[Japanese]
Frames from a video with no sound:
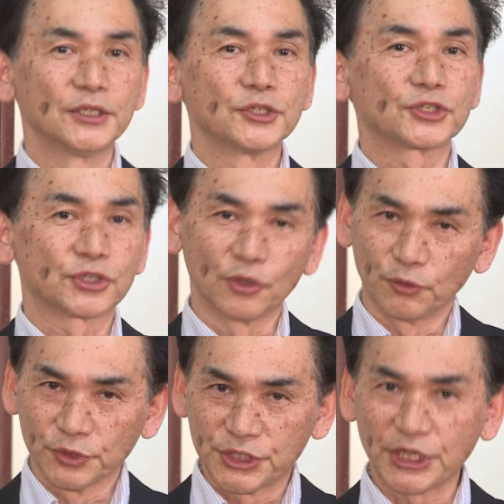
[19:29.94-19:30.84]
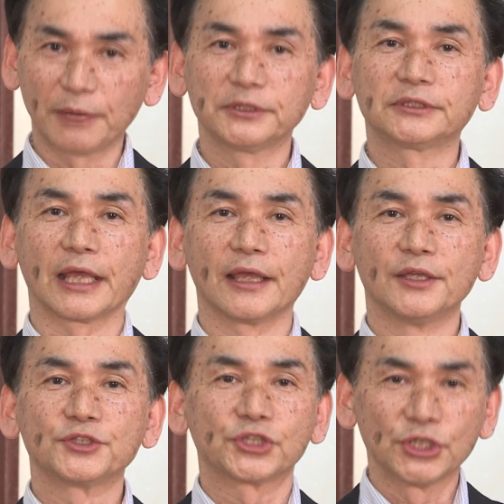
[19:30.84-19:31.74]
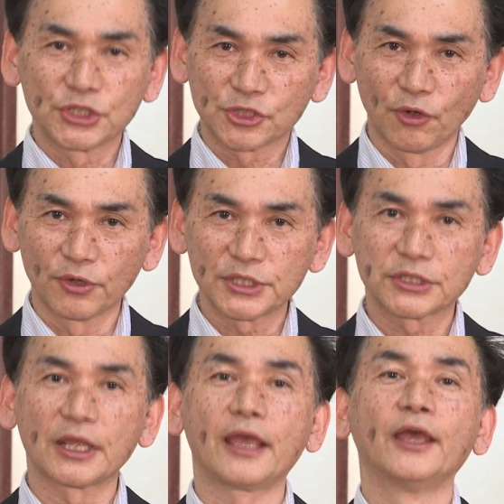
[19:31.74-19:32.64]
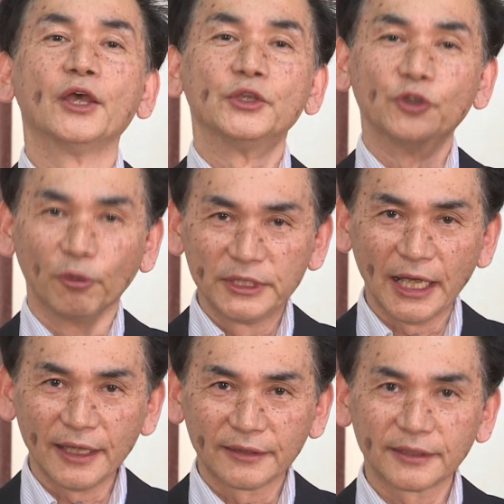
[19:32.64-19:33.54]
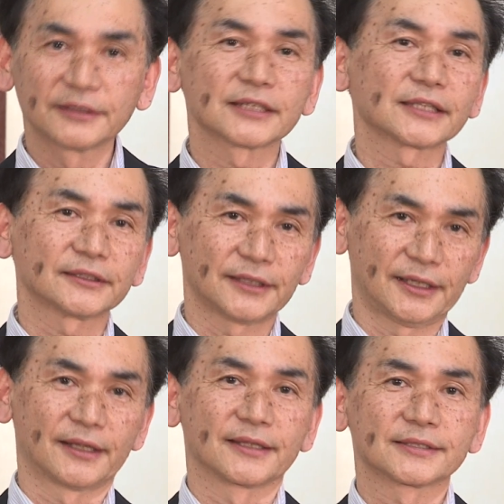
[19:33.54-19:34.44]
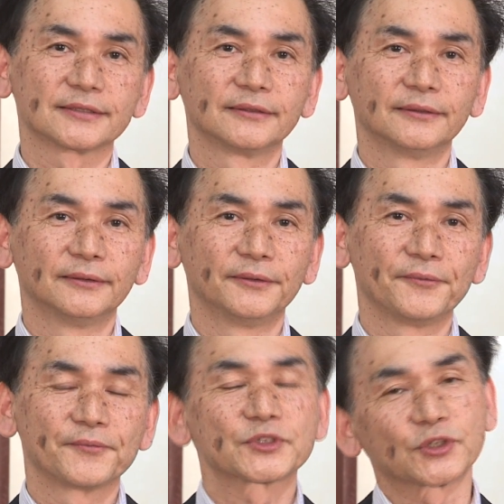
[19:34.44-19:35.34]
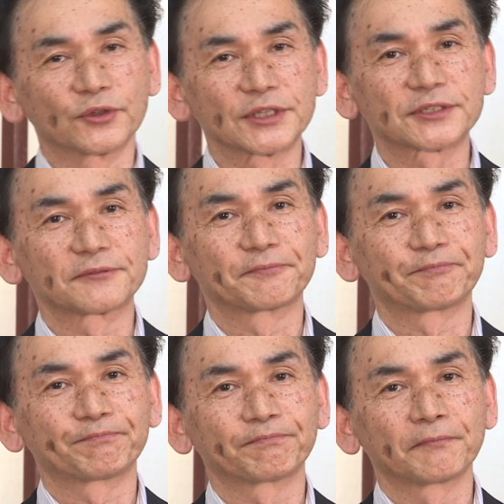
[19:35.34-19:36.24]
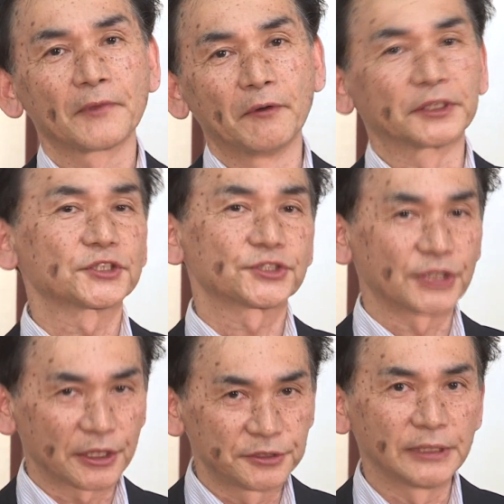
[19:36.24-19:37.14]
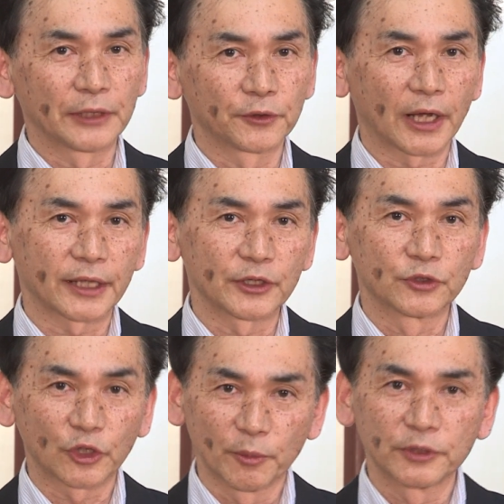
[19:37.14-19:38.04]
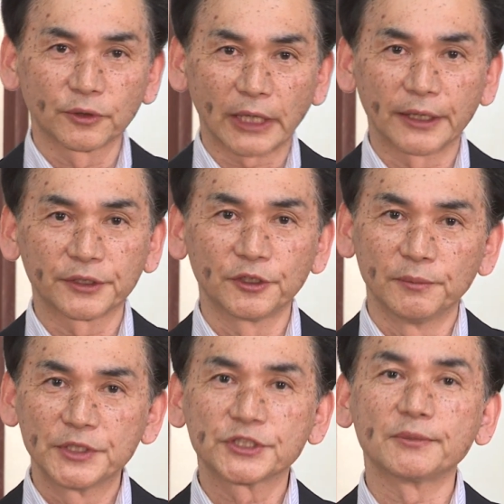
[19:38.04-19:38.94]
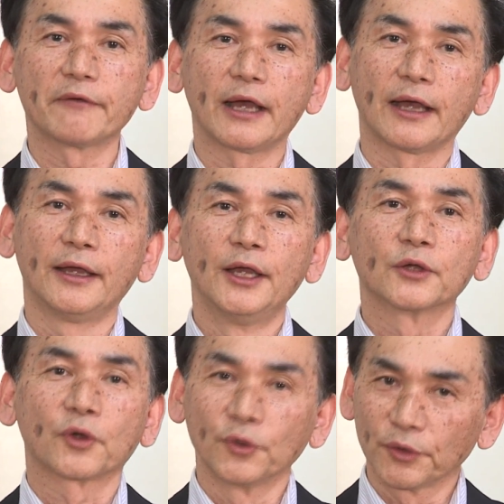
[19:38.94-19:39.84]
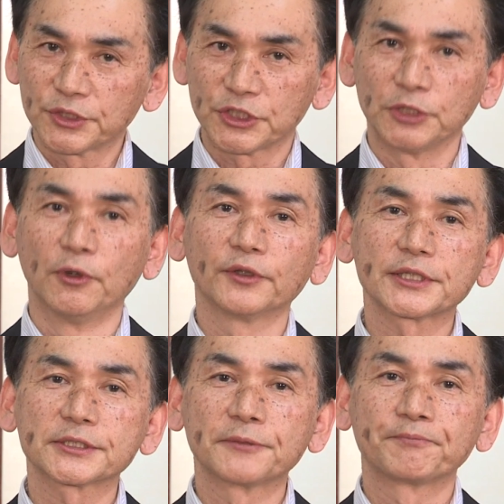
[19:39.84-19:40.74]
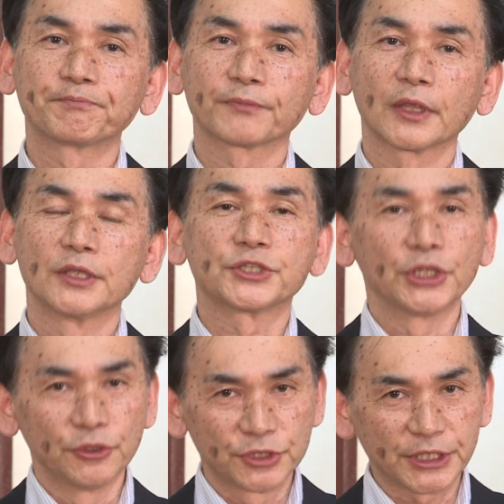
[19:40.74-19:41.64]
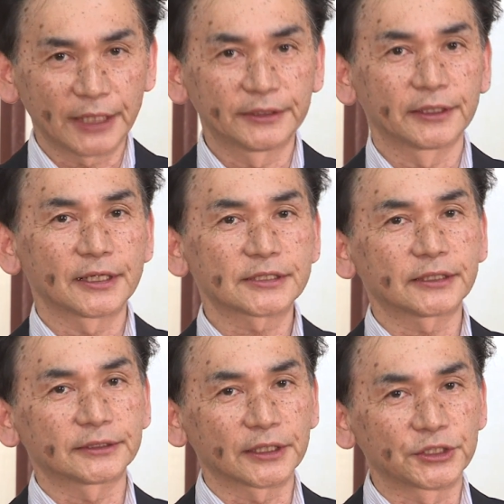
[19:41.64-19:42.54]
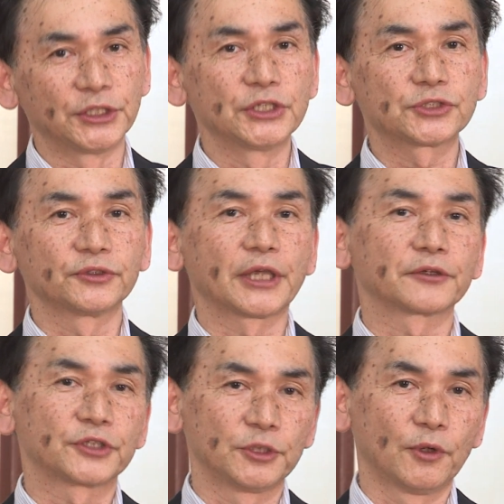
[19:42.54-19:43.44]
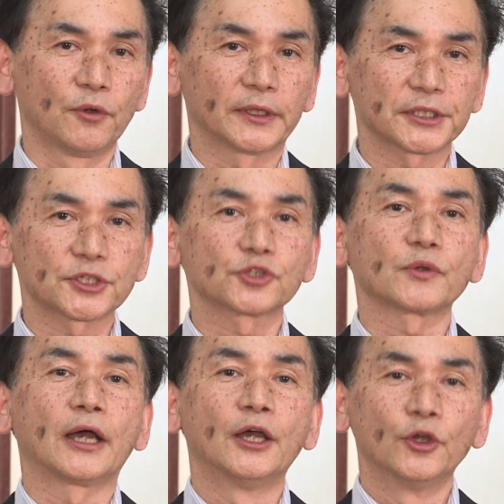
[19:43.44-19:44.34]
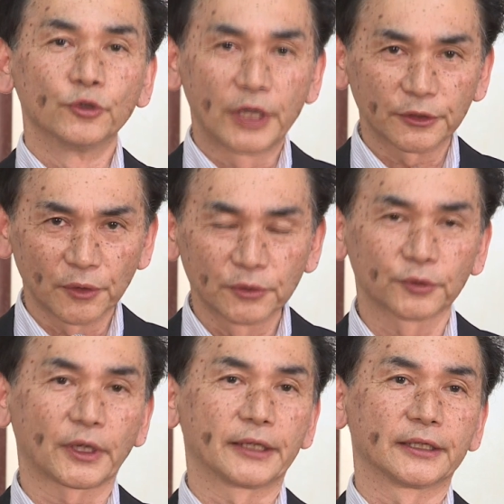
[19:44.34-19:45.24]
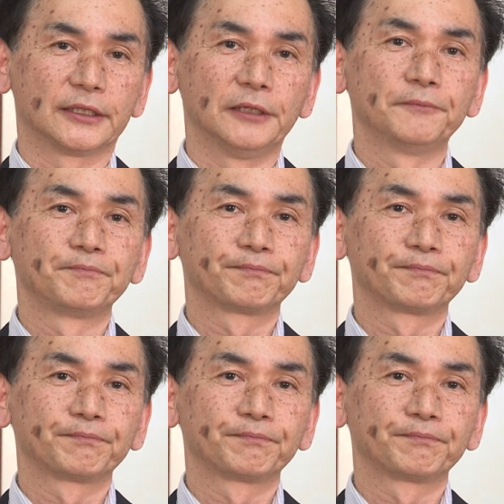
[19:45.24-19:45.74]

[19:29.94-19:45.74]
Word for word: 死を打ち破って死に勝利してよみがえってくださったからですそうです私が苦難の中で受け止めることができる3つ目はこの希望です死に打ち勝ってくださったキリストにある希望を私たちは受け取ることができ